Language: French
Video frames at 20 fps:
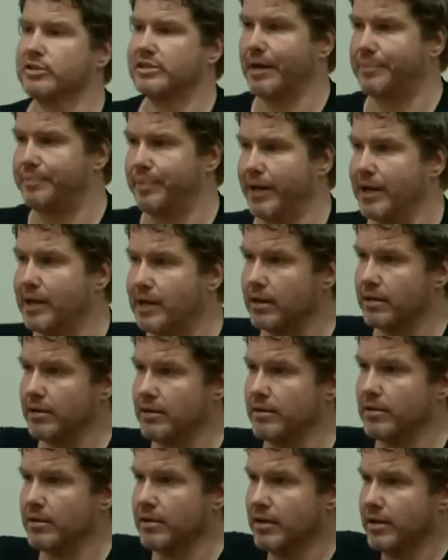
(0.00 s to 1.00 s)
d'appels
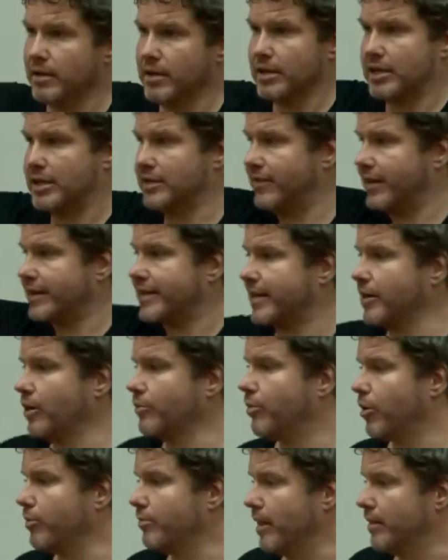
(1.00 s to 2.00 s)
qui va créer un
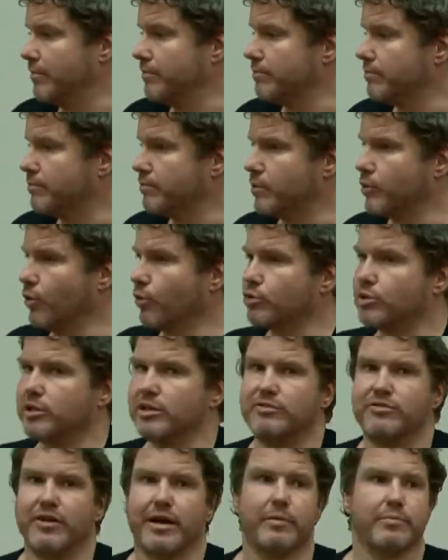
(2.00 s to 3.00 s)
problème. Donc il
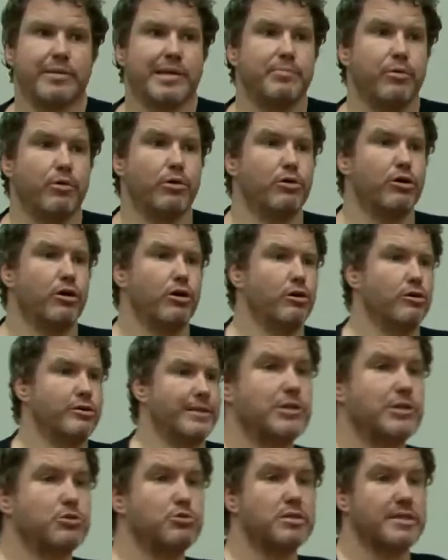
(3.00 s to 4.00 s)
fait un petit peu le
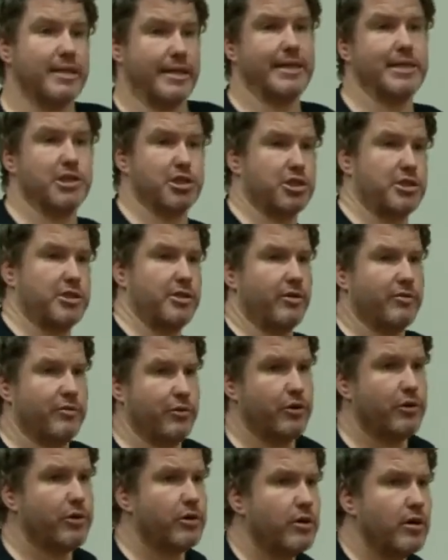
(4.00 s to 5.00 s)
du singe, si on
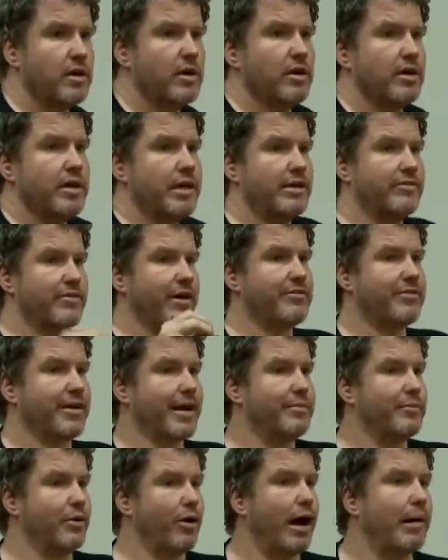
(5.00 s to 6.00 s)
veut, il va
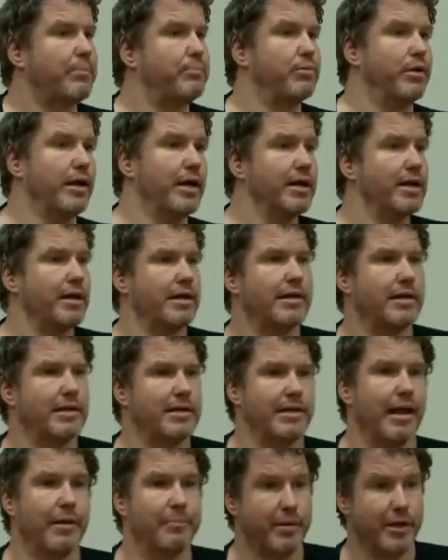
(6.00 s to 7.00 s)
vraiment appeler
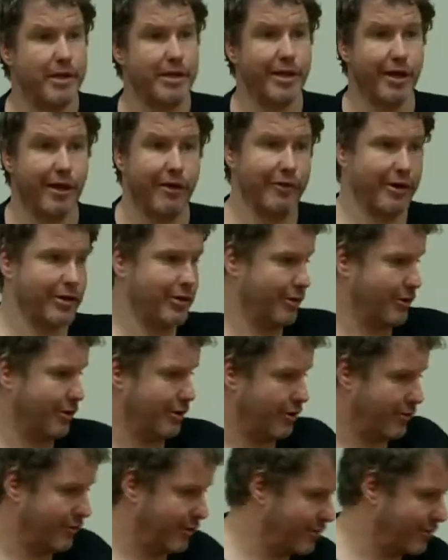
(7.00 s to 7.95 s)
l'API avec un, on va